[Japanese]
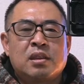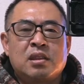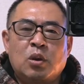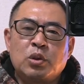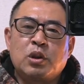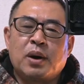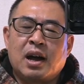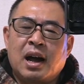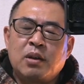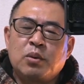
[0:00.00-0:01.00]
日本では
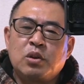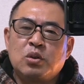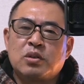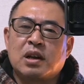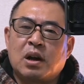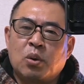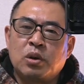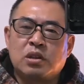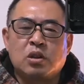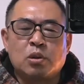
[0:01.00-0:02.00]
iPhone ユーザーが多いっ
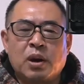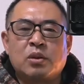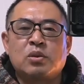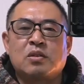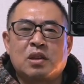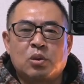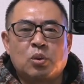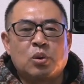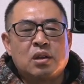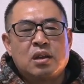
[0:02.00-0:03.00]
ていうのもあるんですけど、